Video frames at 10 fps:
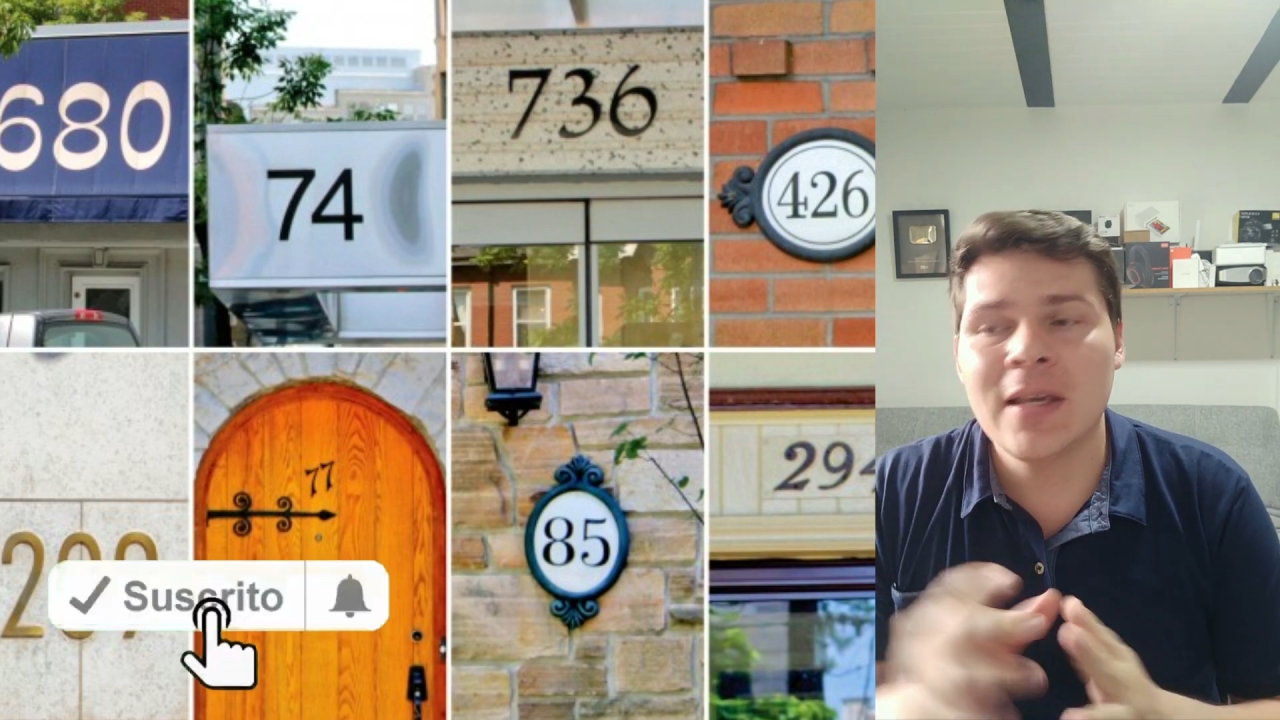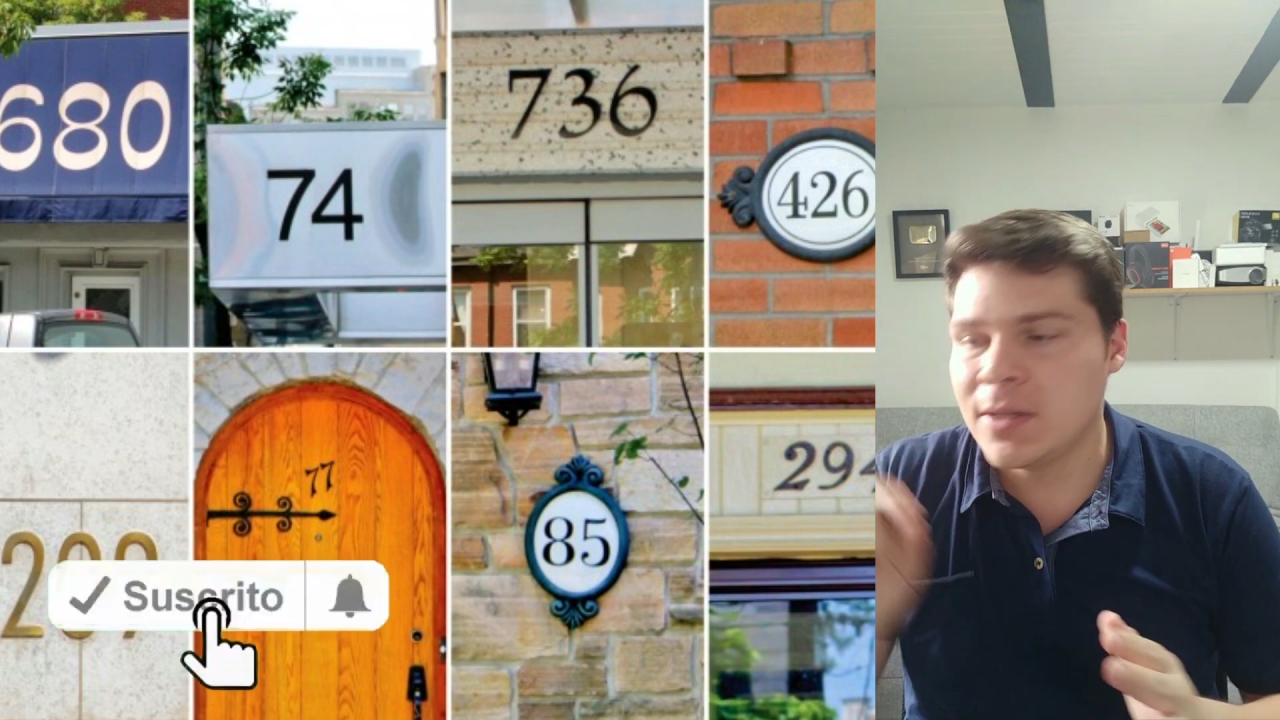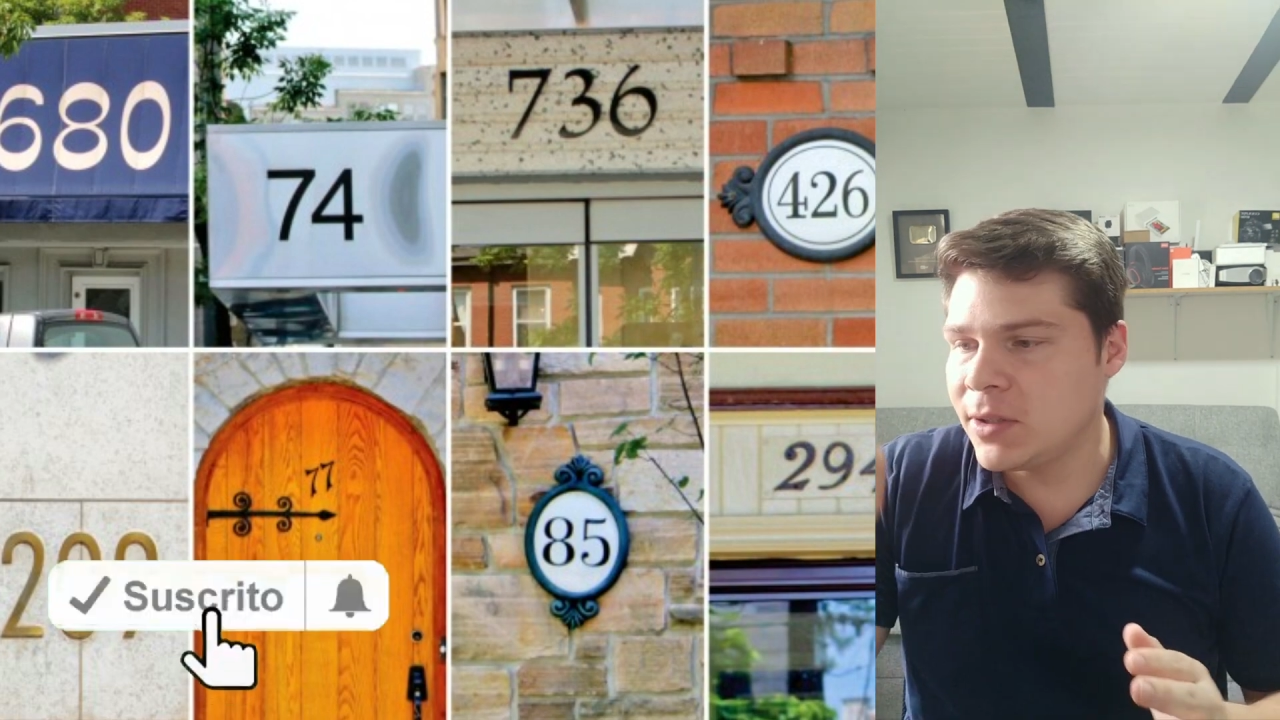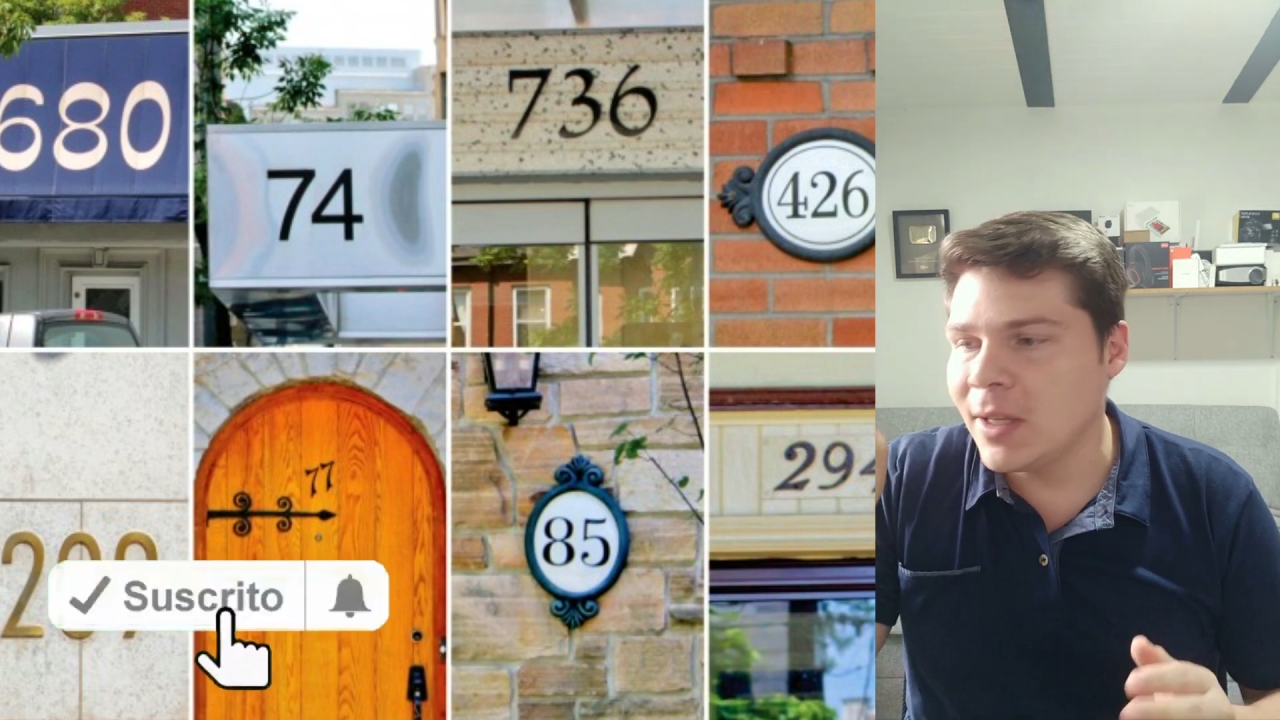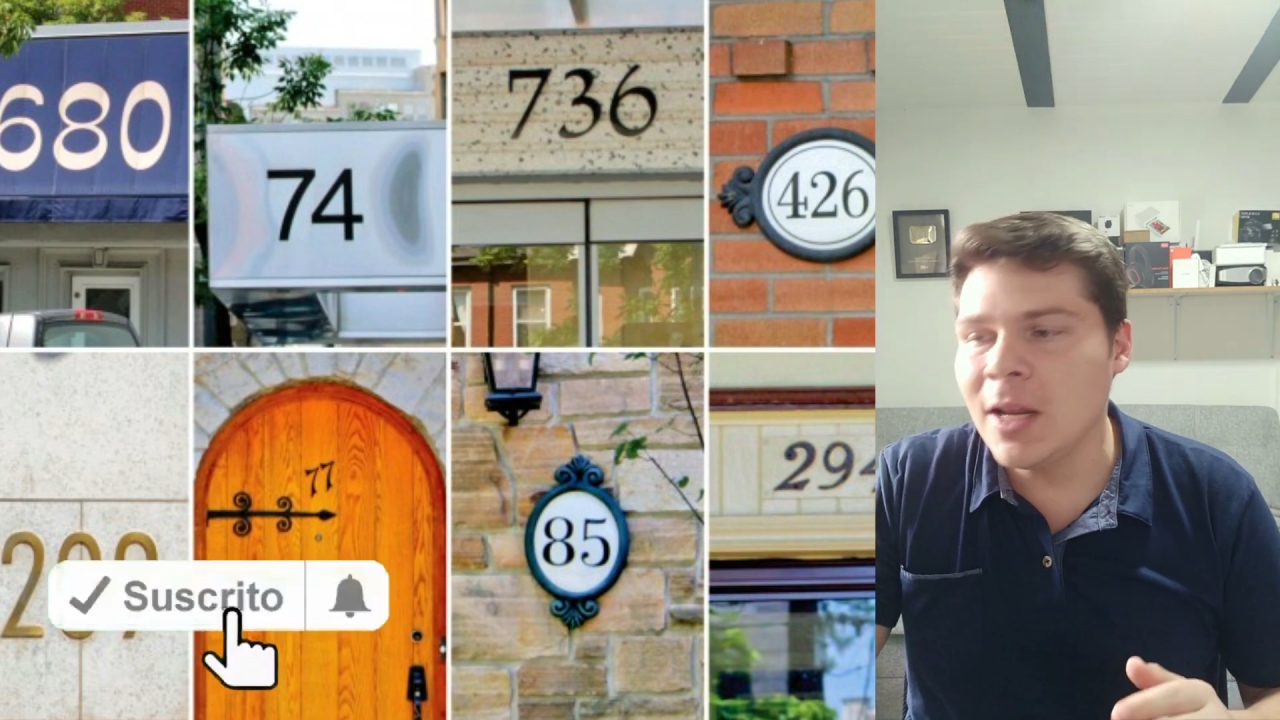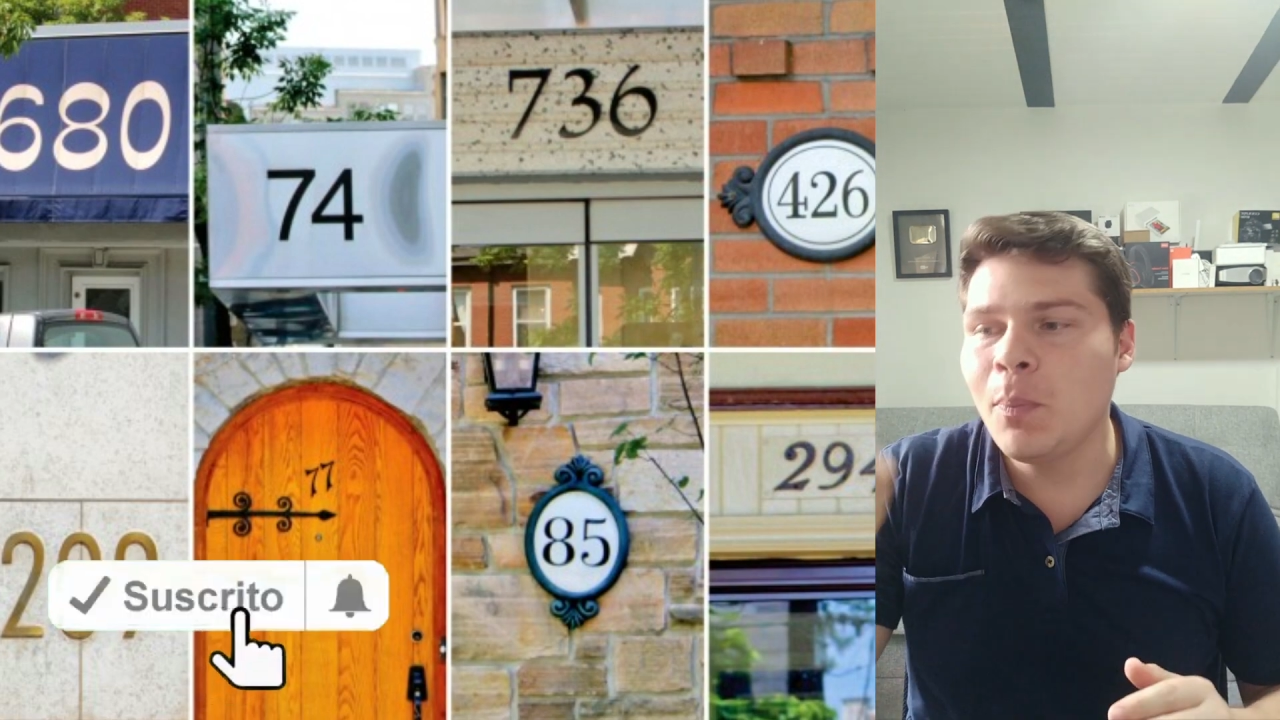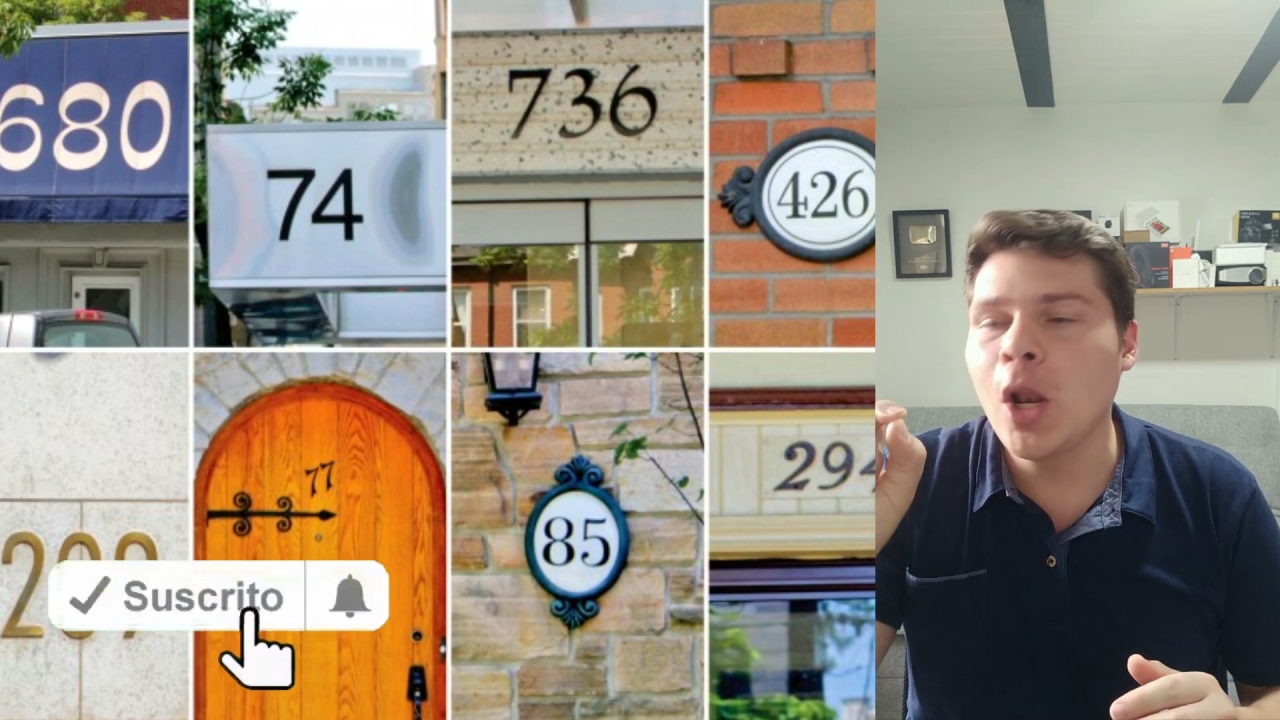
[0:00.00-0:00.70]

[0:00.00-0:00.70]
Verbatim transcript: es de